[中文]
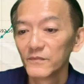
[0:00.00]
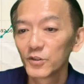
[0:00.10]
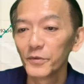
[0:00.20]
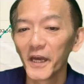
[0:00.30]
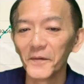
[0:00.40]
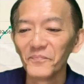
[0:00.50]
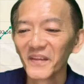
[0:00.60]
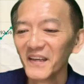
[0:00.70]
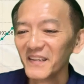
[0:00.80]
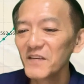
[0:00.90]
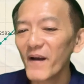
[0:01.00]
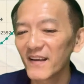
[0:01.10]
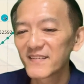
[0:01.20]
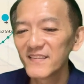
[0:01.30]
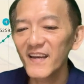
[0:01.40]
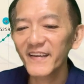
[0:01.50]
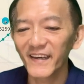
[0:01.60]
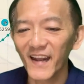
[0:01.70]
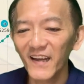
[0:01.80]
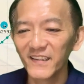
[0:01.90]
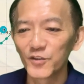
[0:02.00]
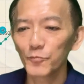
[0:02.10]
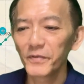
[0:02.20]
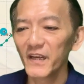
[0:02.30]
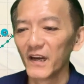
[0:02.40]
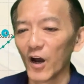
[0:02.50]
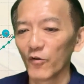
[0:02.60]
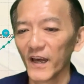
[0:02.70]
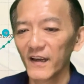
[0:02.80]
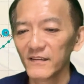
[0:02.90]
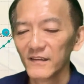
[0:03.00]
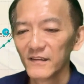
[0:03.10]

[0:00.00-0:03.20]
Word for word: 对不对？你把时间给他，你就变老了。